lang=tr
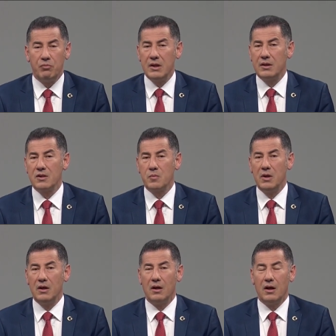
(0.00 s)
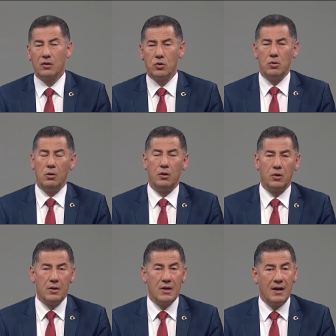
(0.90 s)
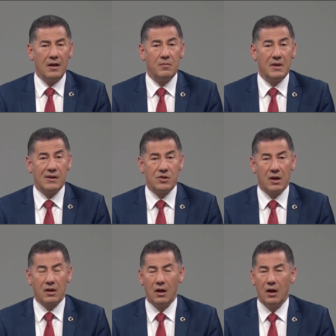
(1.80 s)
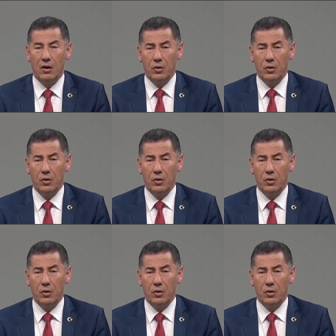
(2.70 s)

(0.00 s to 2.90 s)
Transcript: Bir kısmı gönüllü gönderelim diyecek.